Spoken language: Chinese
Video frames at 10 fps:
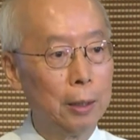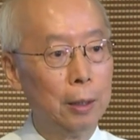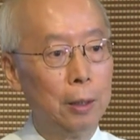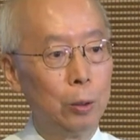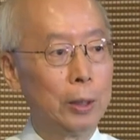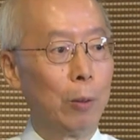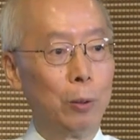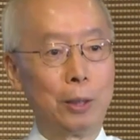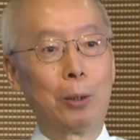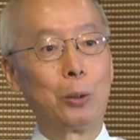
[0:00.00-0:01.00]
就像我
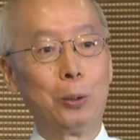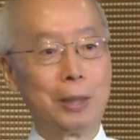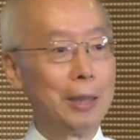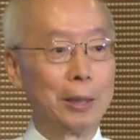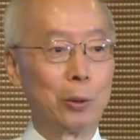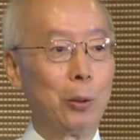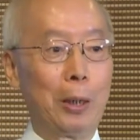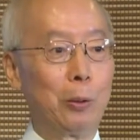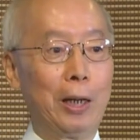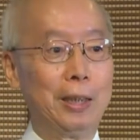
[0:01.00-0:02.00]
小时候真的是快
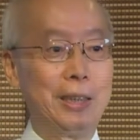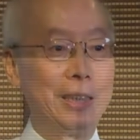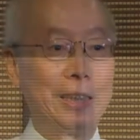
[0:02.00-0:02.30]
快乐乐长